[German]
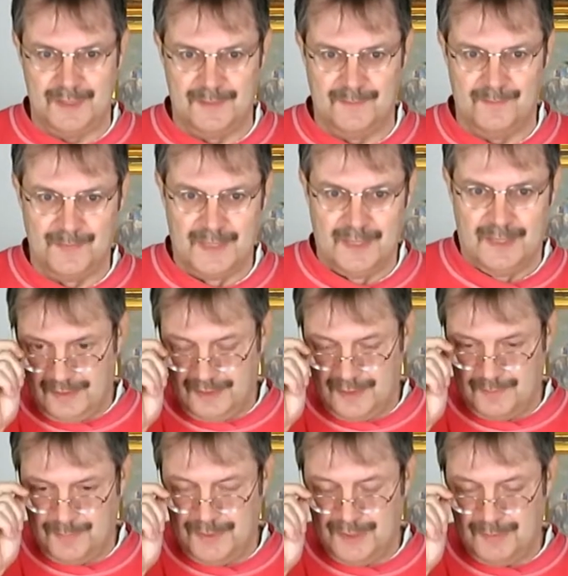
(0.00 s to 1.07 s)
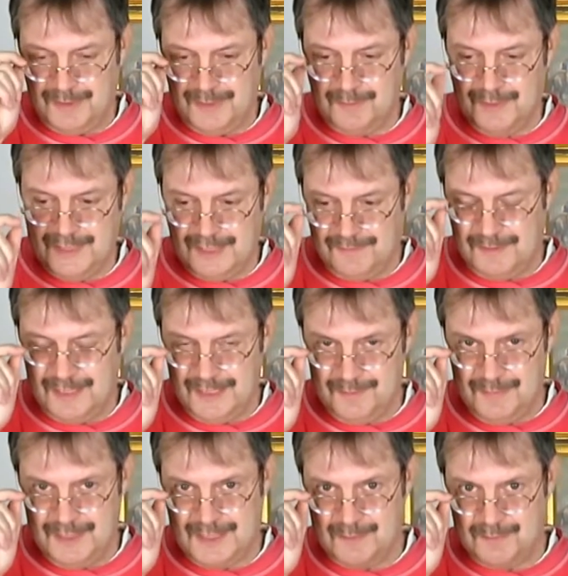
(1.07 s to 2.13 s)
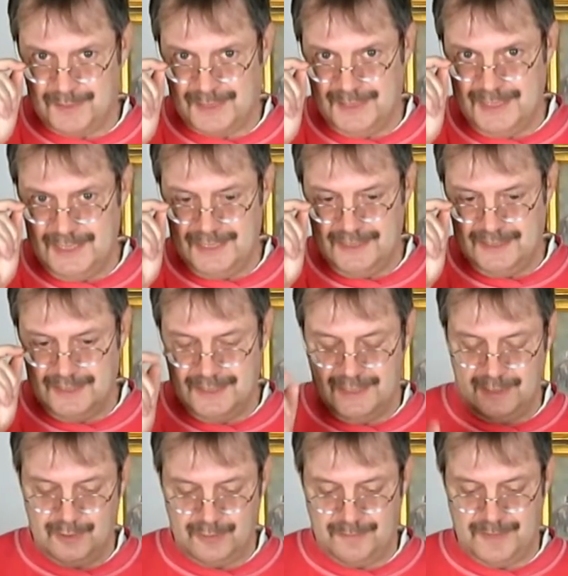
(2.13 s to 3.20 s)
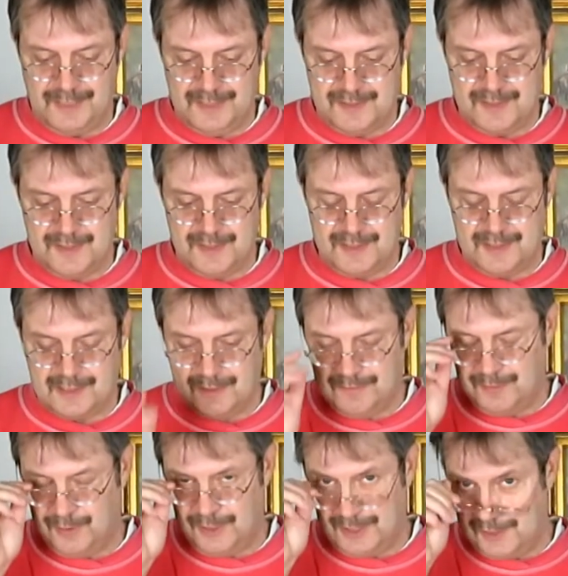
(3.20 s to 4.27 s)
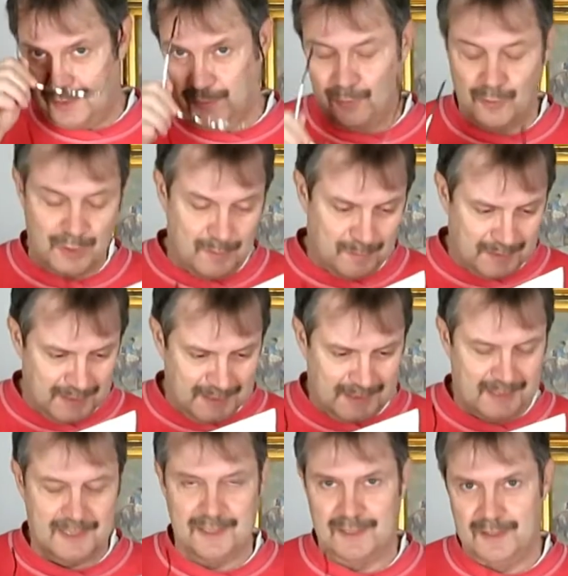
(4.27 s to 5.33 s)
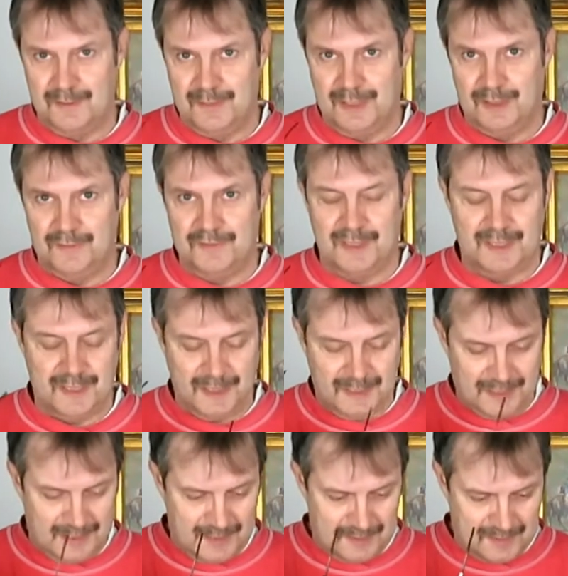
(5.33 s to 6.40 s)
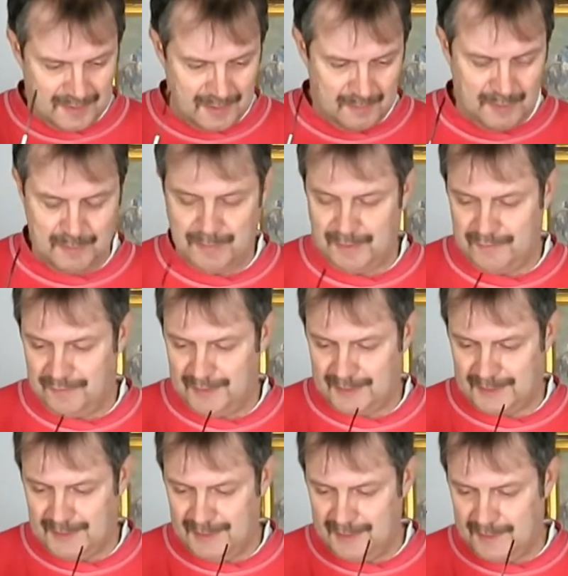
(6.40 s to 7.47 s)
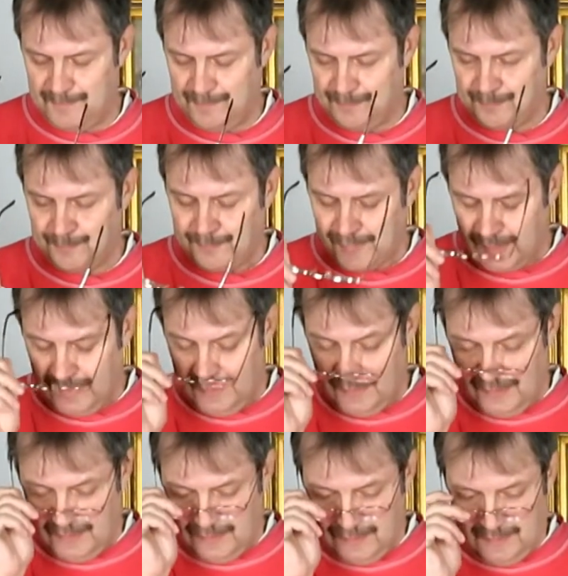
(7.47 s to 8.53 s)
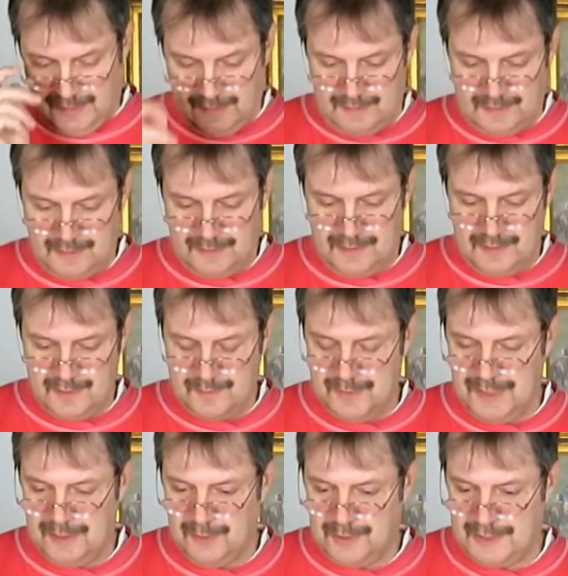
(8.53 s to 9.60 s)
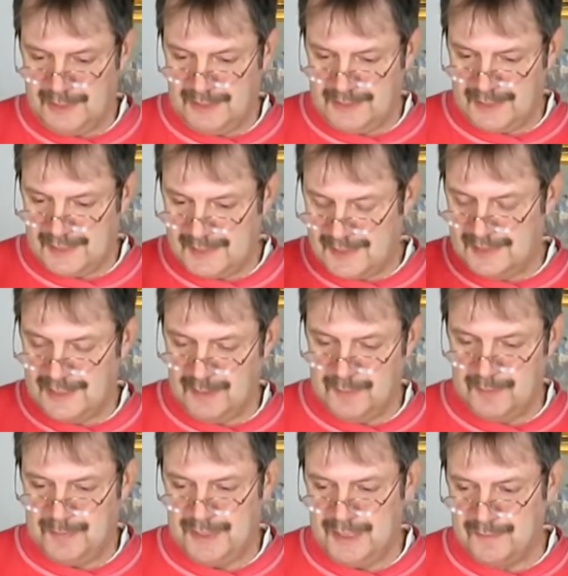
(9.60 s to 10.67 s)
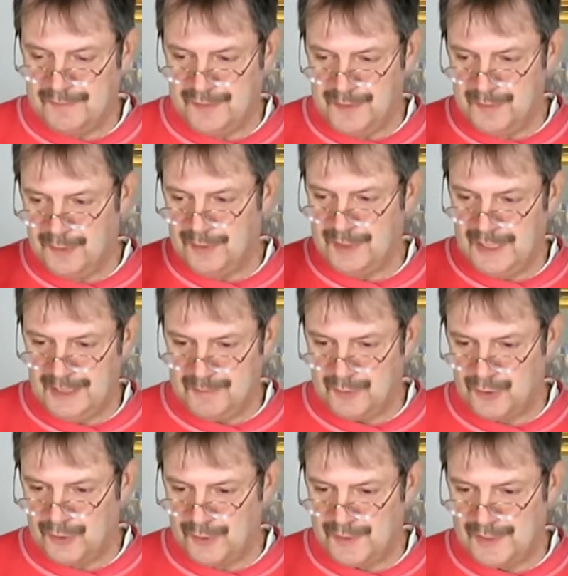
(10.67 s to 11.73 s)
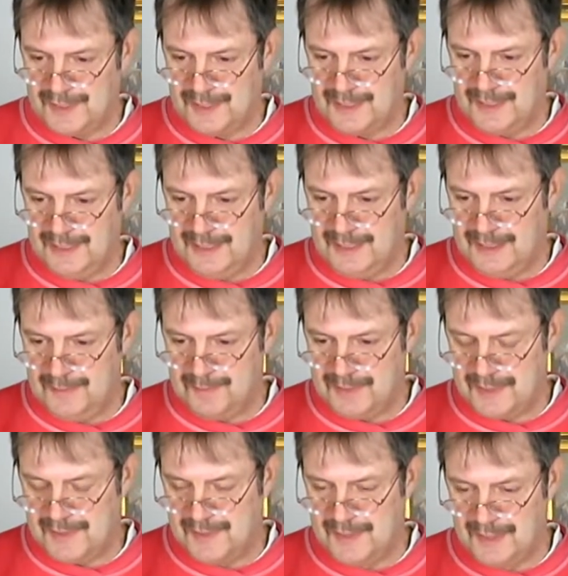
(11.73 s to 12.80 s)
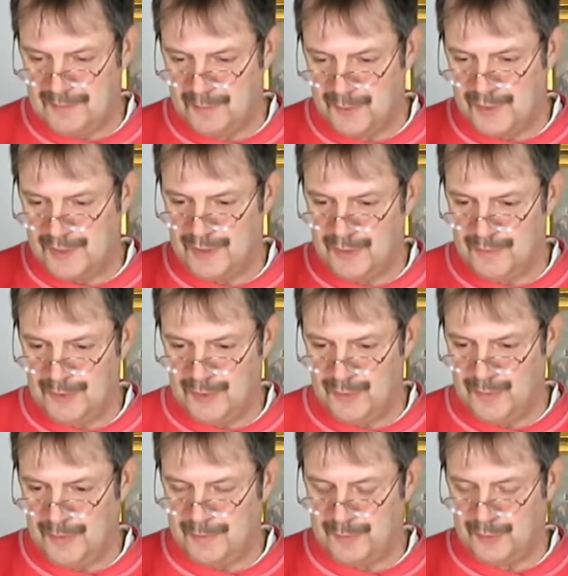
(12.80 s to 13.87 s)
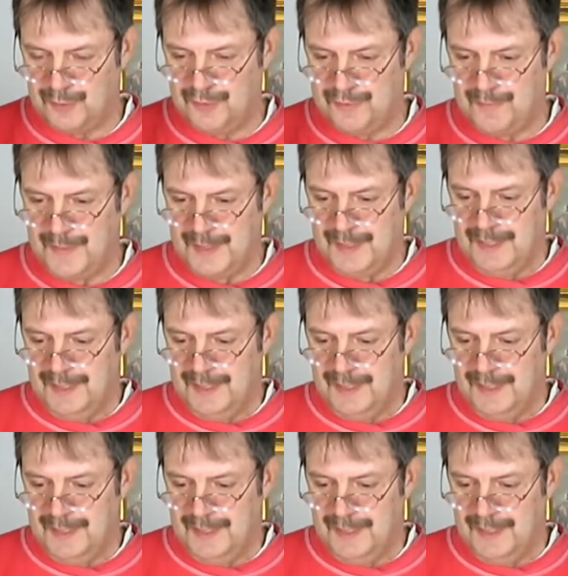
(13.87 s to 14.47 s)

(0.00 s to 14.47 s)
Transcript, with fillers: bin. Ich bin aber mittlerweile mit der Brille hier auch weitsichtig geworden. Also ohne Brille kann ich immer auf der Nähe alles ziemlich perfekt lesen da ist mir auch gestern, glaube ich, bei dem Film noch ein Lappschuss äh, passiert, musste ich nochmal überprüfen.